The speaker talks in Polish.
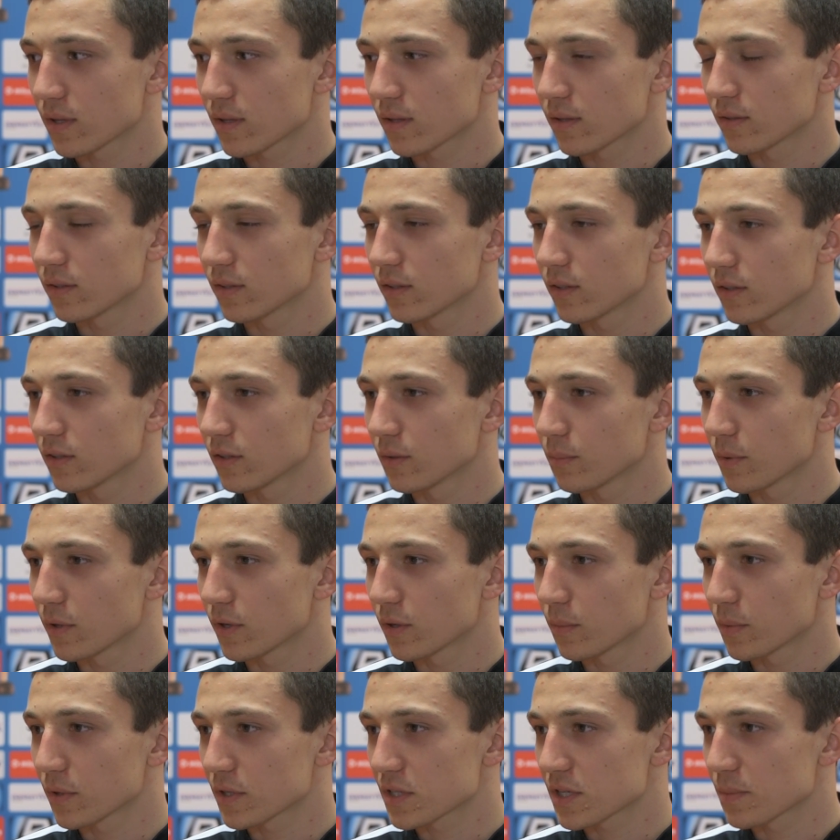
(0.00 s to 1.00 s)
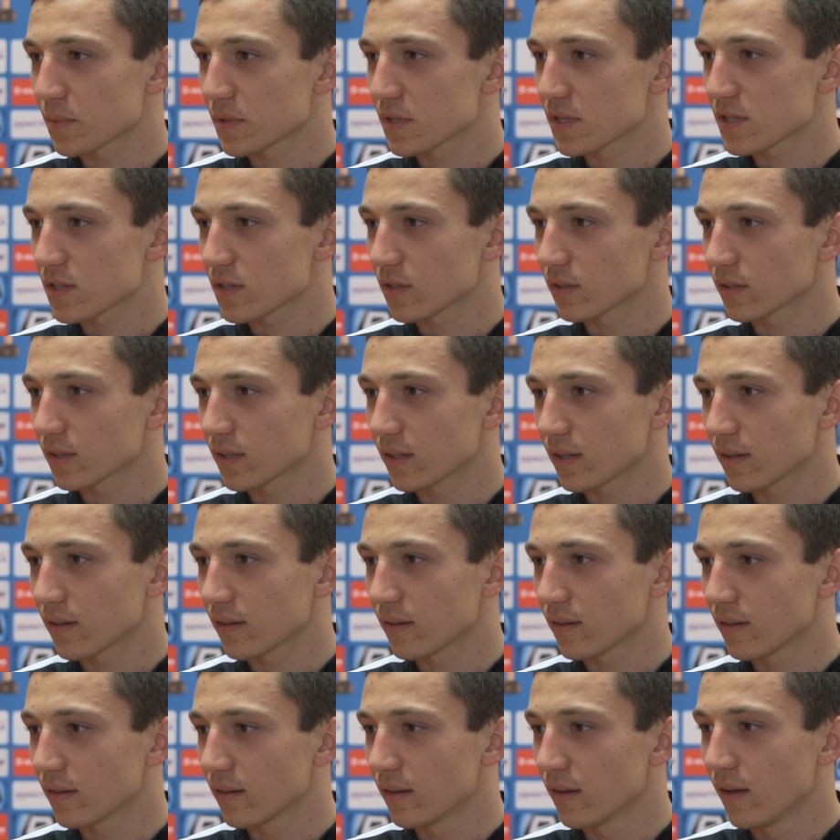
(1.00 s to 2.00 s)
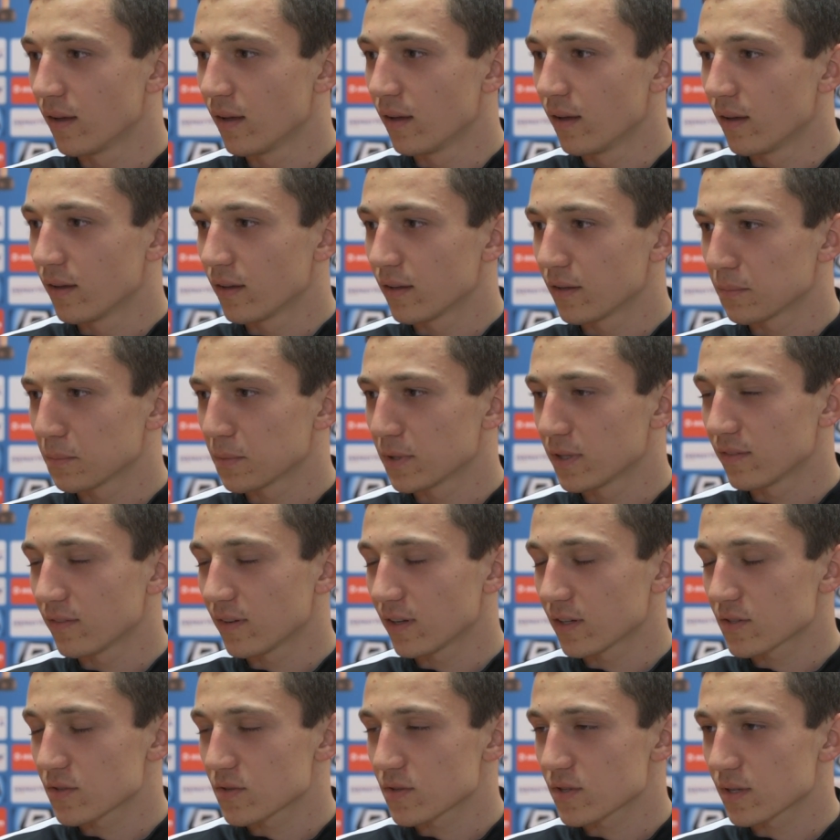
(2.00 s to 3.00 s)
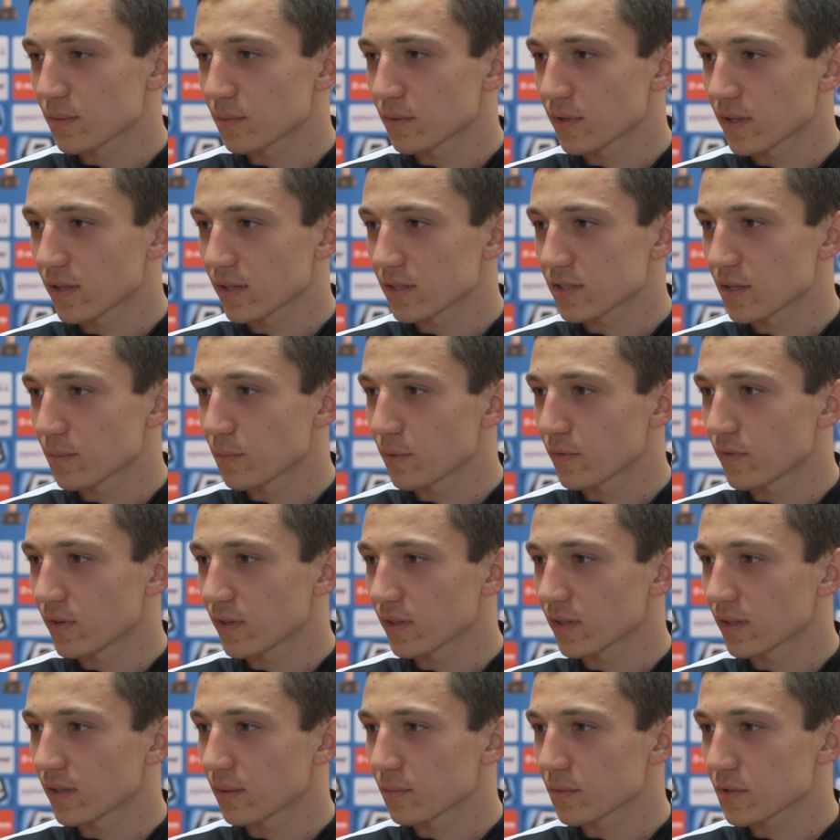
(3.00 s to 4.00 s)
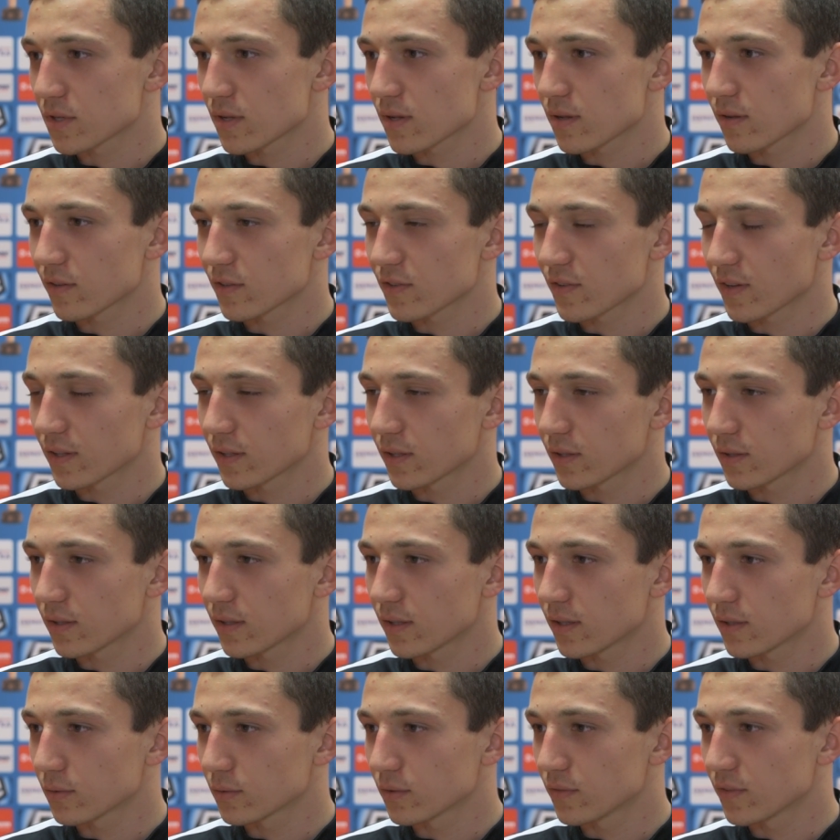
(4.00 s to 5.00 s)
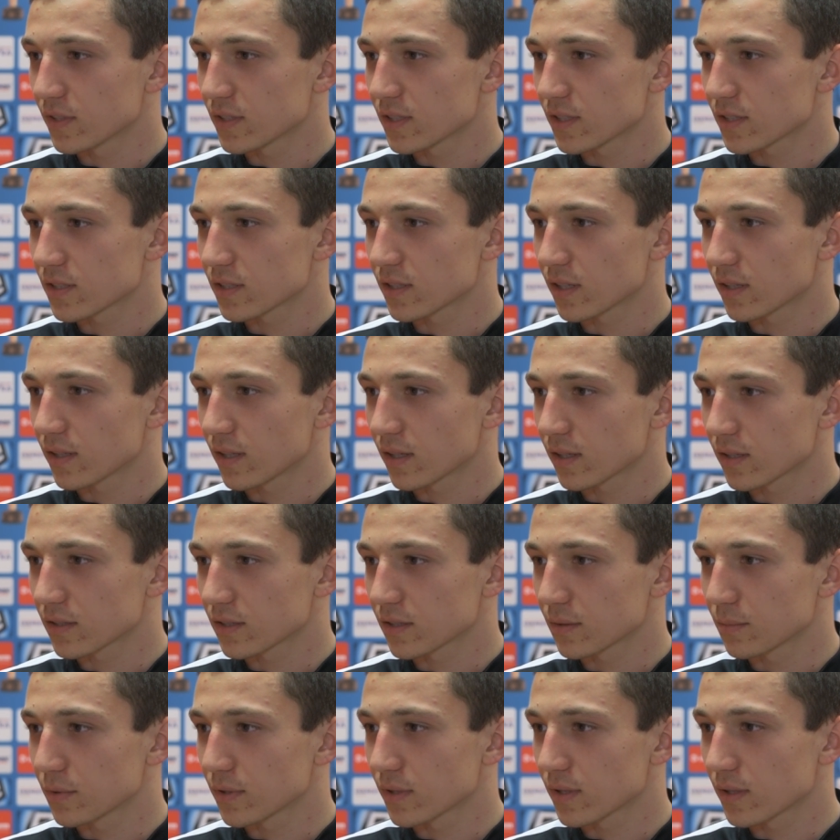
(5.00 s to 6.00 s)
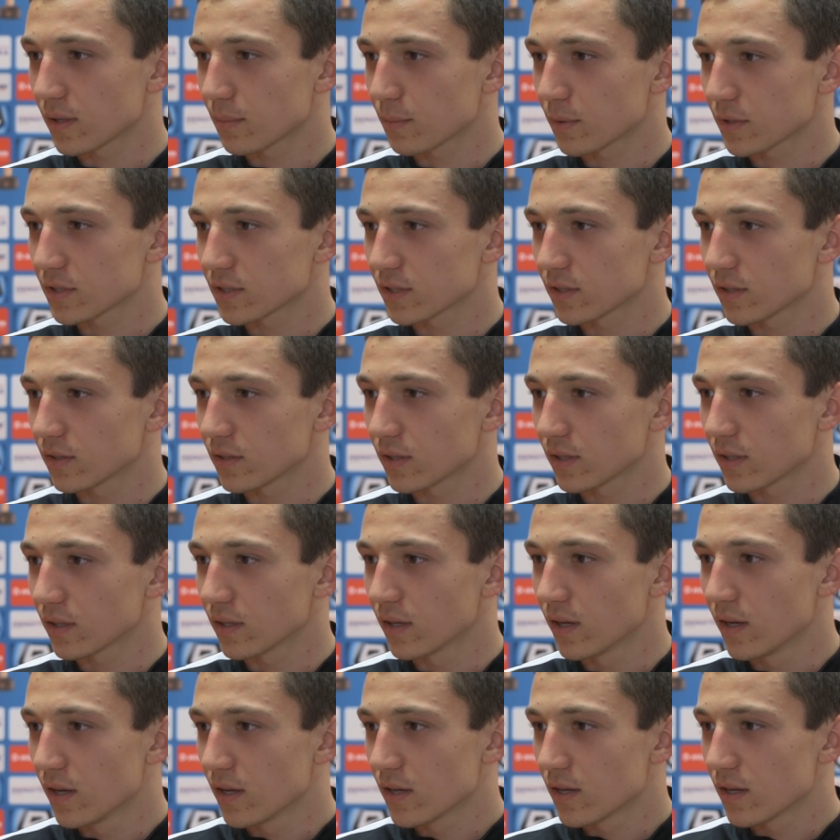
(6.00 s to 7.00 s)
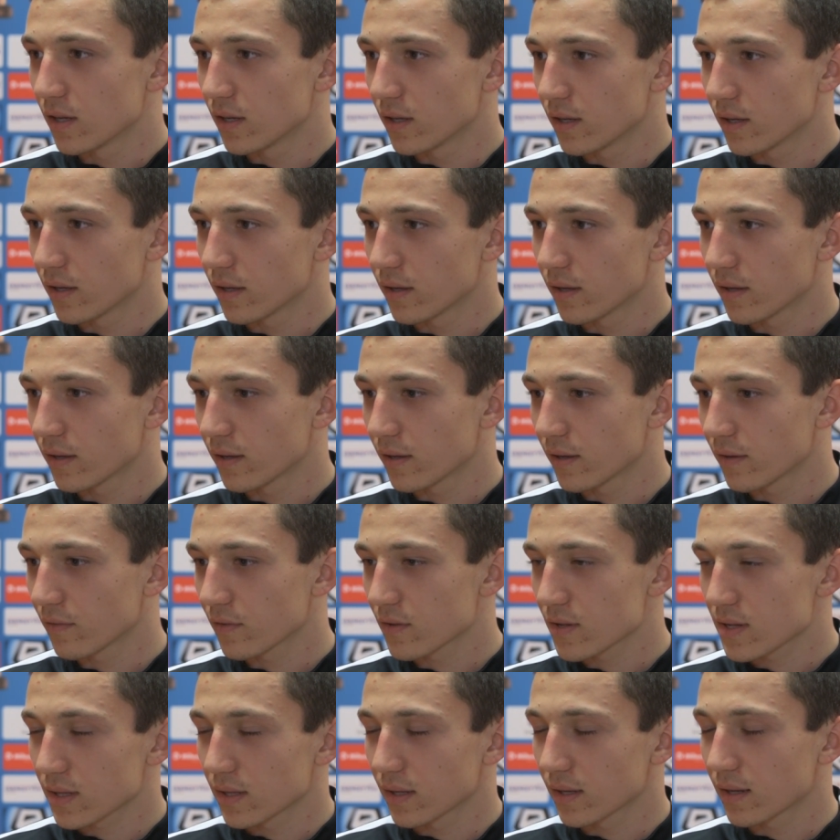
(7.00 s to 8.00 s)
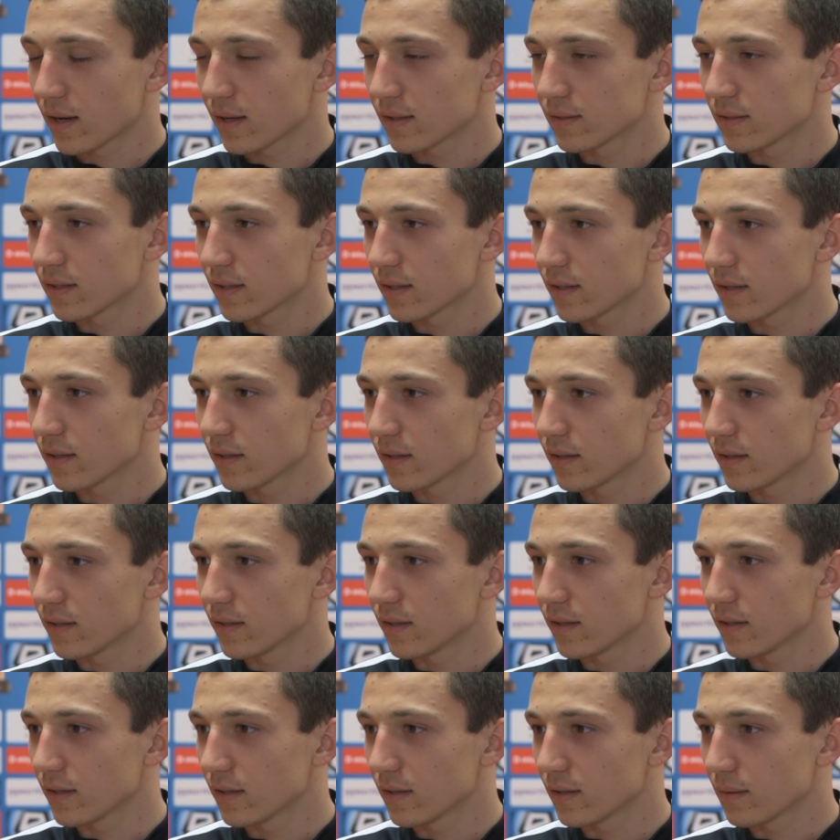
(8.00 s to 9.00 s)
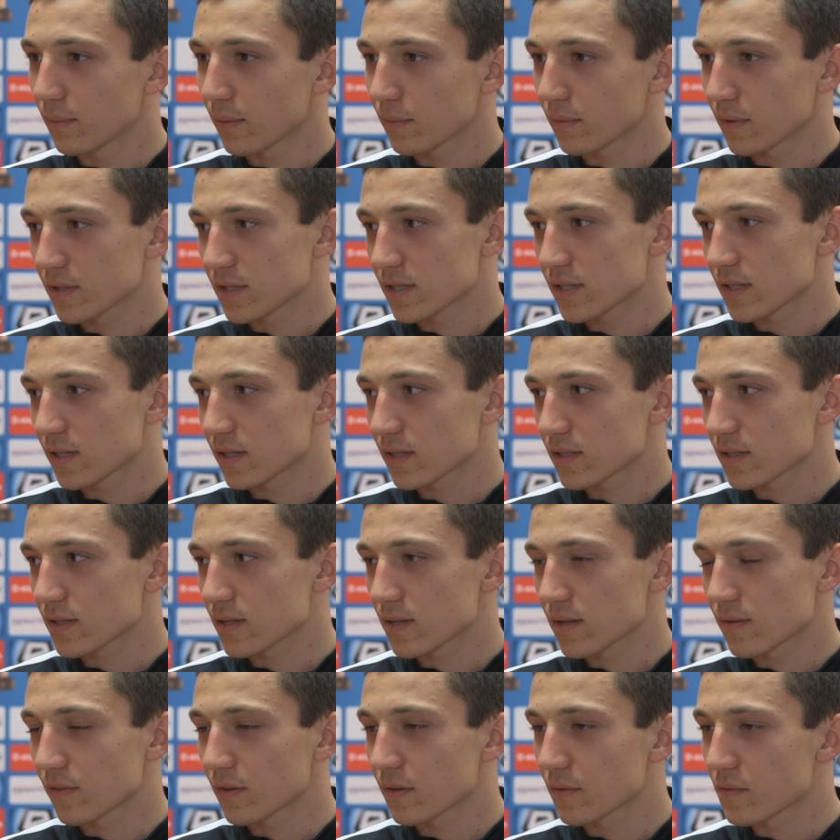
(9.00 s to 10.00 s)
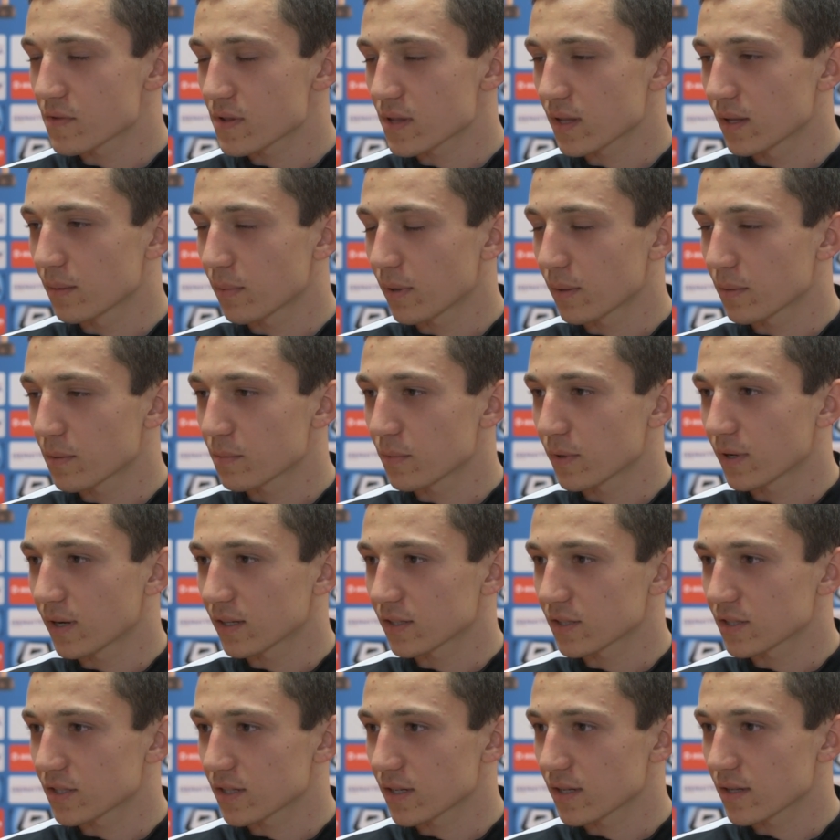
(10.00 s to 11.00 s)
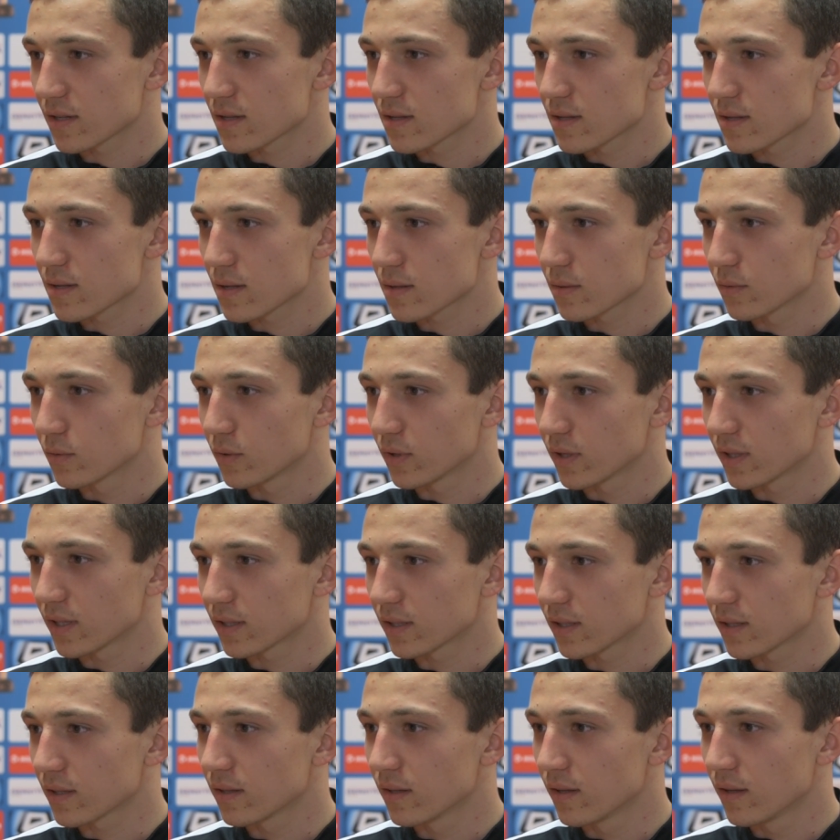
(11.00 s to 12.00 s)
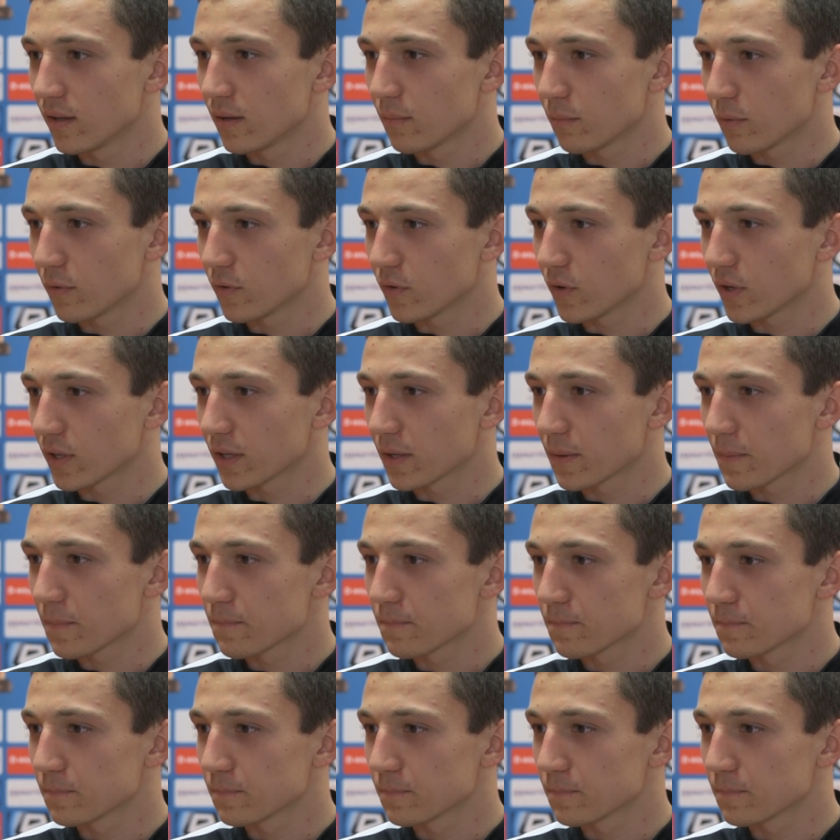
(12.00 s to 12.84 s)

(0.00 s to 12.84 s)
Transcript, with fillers: jest to tylko dopiero pierwsza pięćdziesiątka i i będę walczył, żeby dostać te powołanie na Mistrzostwa Świata U20, tak, żeby załapać się do tej e, wąskiej kadry i mam nadzieję, że swoimi występami pokaże, że zasługuje na te powołania.